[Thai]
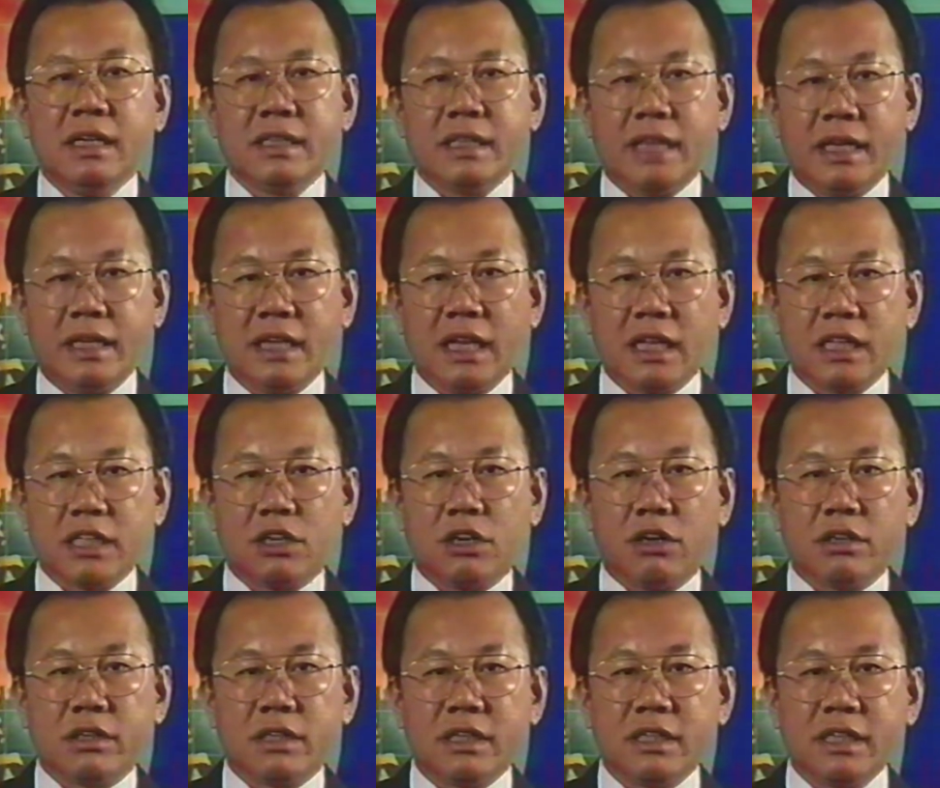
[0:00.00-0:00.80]
แต่นั่น
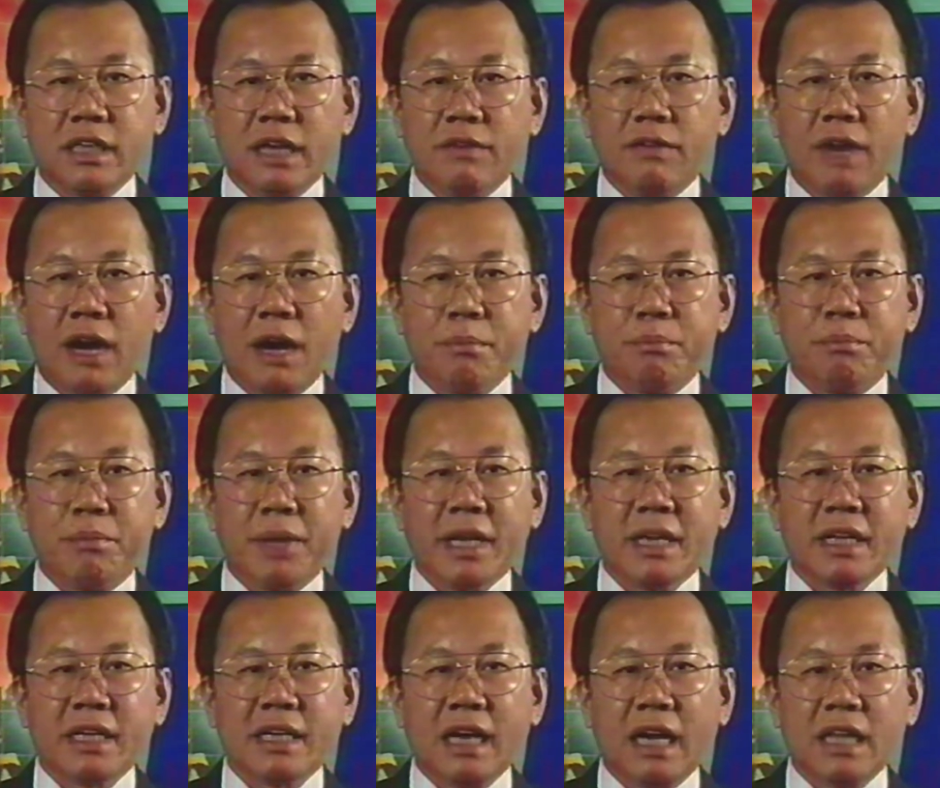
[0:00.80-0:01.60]
ก็ถือได้ว่าเป็
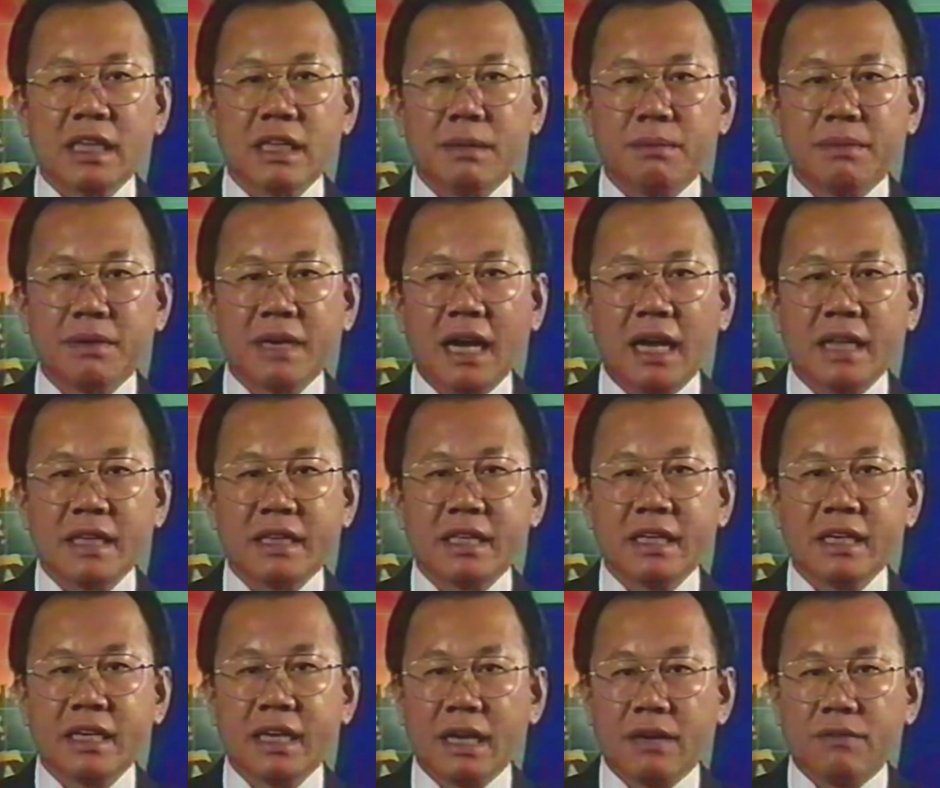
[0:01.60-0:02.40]
นการทำงาน
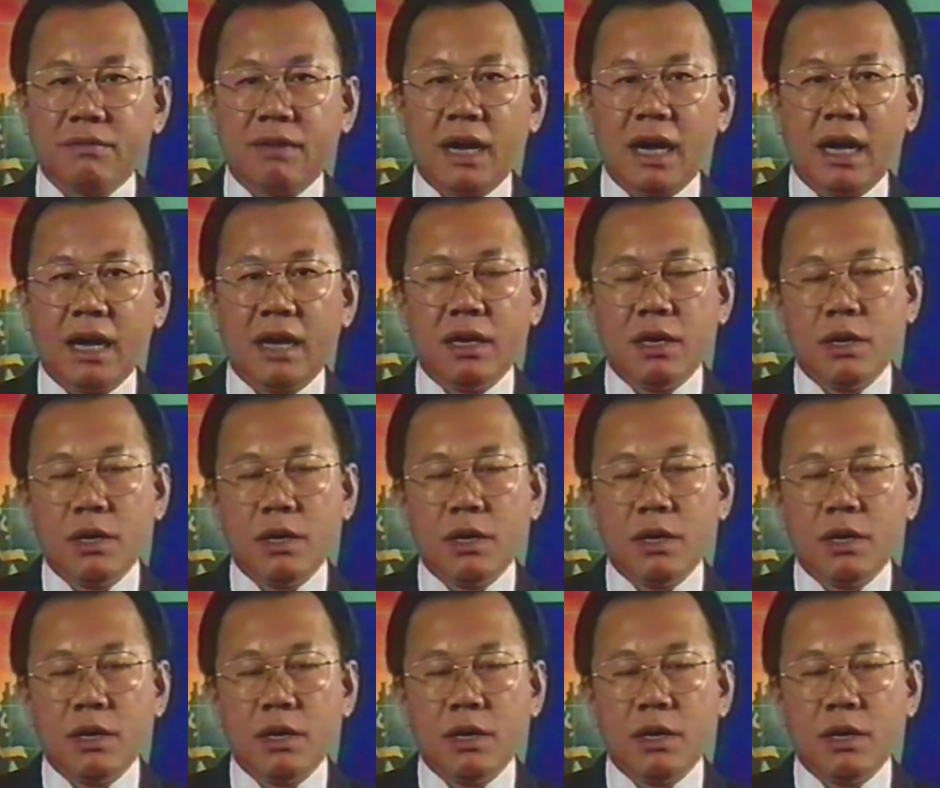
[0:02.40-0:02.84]
ที่เรียกว่า